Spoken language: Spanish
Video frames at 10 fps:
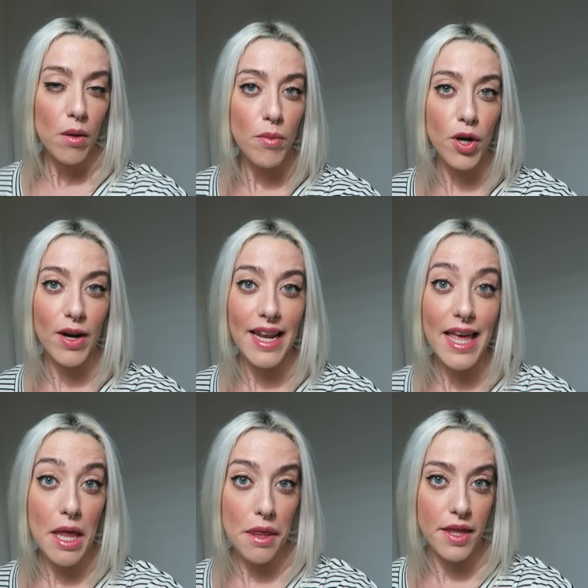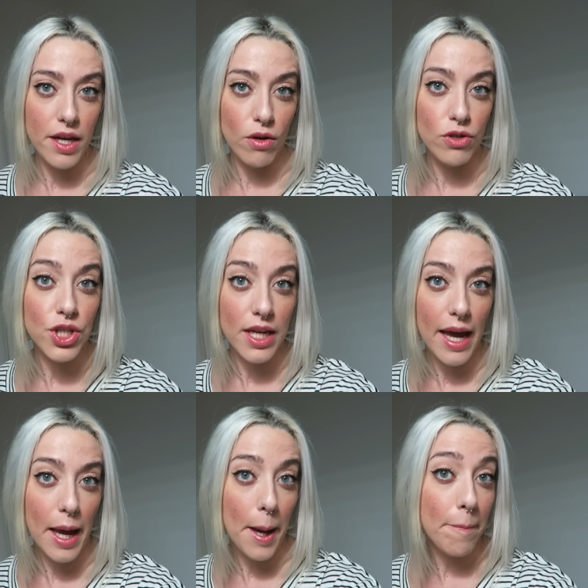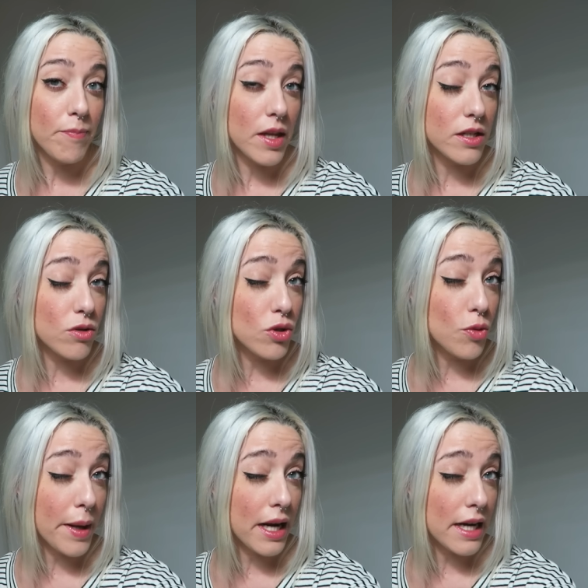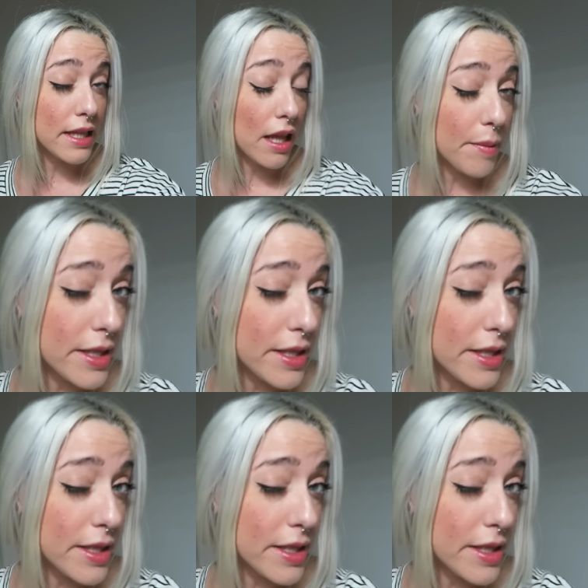Bueno, quería deciros que estoy súper encantada,